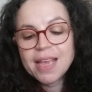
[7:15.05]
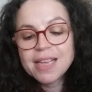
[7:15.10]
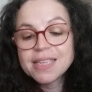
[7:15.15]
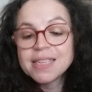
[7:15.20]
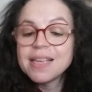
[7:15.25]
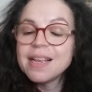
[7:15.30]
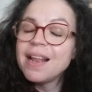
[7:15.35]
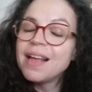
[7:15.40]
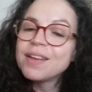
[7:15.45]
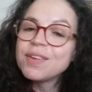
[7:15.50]
et
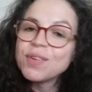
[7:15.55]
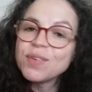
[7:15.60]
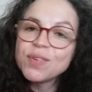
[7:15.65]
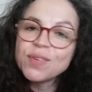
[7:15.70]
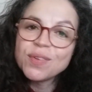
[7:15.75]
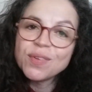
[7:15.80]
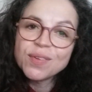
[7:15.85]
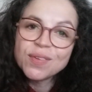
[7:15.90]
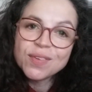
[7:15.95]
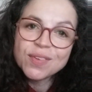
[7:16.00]
c'est là que
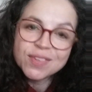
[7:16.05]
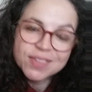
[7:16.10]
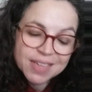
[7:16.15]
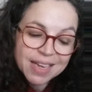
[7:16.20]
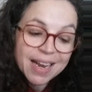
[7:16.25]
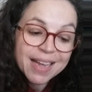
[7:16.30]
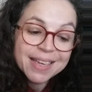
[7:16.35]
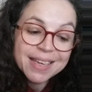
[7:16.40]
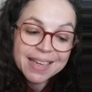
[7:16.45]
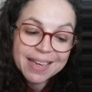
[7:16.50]

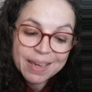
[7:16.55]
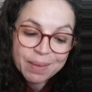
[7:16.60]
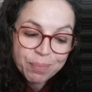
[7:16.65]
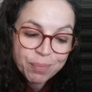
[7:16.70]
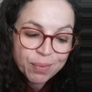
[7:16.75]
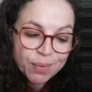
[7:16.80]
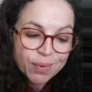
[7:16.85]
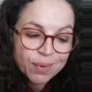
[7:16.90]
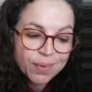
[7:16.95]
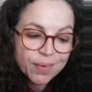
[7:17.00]
c'est là est un
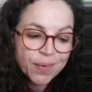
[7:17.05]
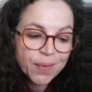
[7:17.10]
peu